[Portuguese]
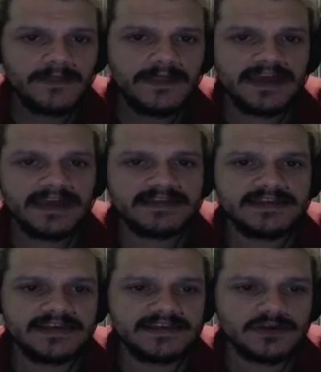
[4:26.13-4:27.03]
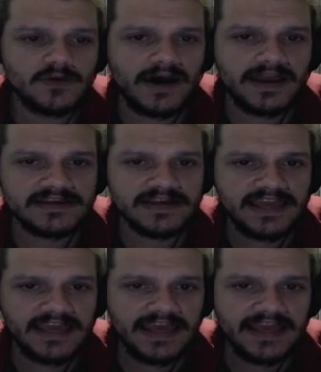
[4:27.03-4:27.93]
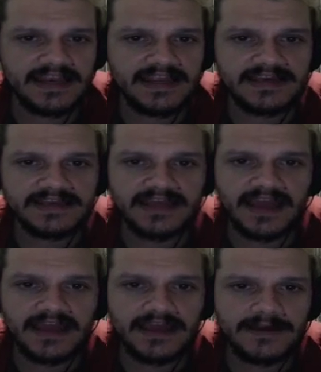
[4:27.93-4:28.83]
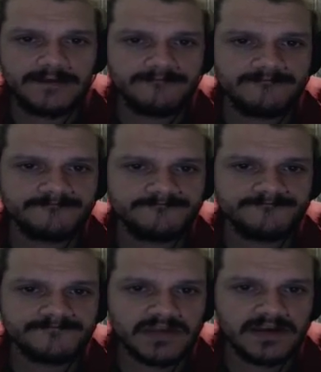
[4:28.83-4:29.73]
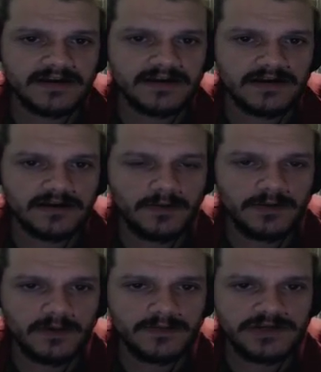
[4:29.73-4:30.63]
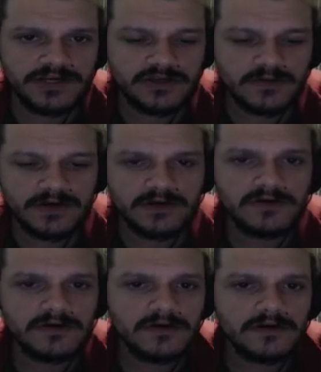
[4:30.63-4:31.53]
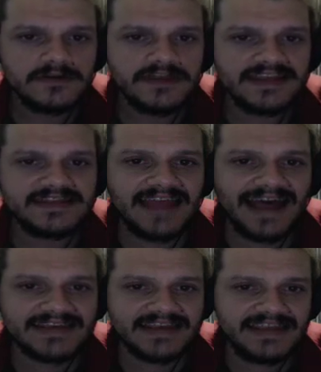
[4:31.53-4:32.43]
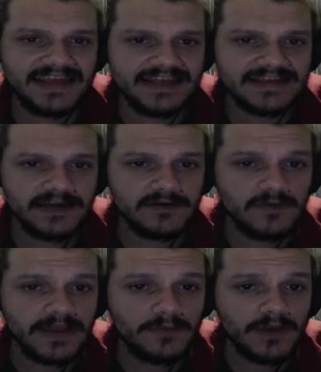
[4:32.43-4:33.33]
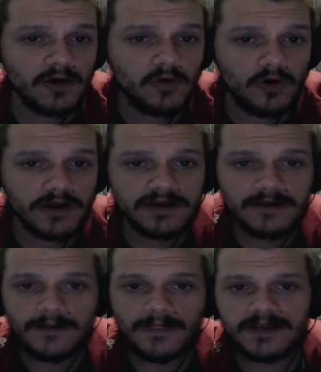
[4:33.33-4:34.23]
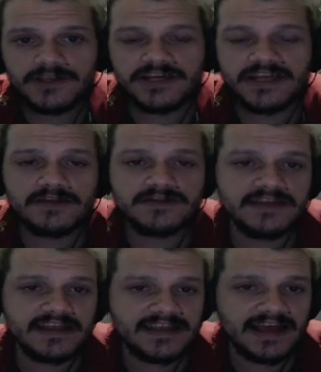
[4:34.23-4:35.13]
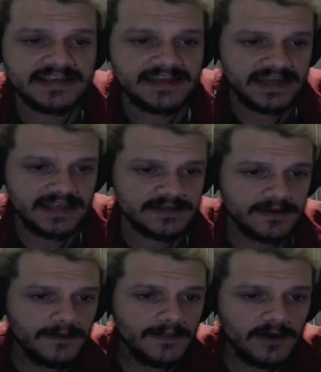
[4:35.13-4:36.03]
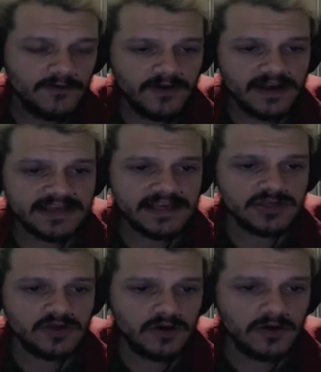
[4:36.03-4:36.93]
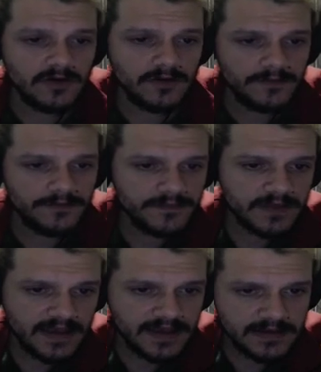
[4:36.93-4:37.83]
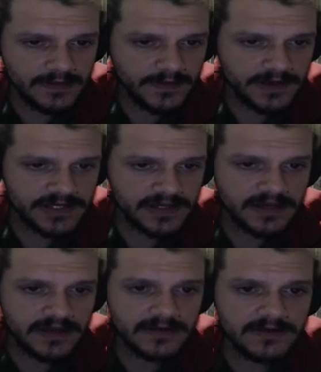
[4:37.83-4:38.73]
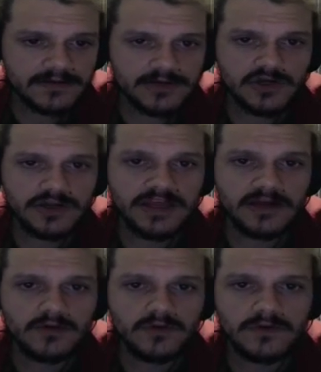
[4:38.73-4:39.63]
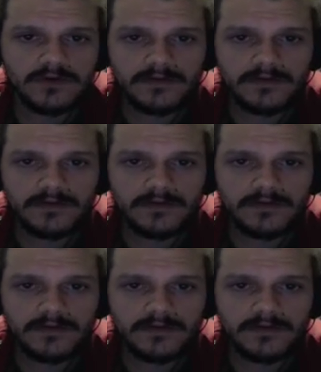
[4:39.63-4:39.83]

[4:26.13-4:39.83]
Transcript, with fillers: Es, esses quaras aqui, eles têm... Uh, como é o nome disso, mano? Tem task deles, eu não lembro agora direito se tem task deles. Eu vou caçar só essa magia aqui, Ico.